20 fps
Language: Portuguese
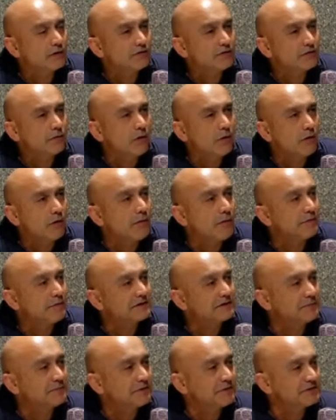quer dizer, não há uma
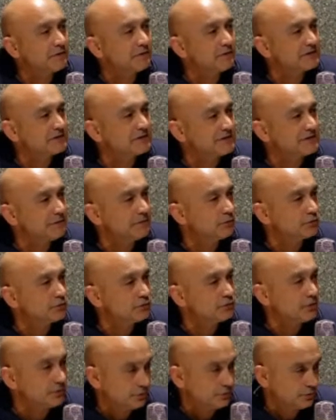participação massiva
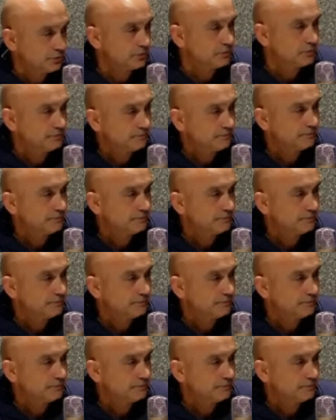dos sócios.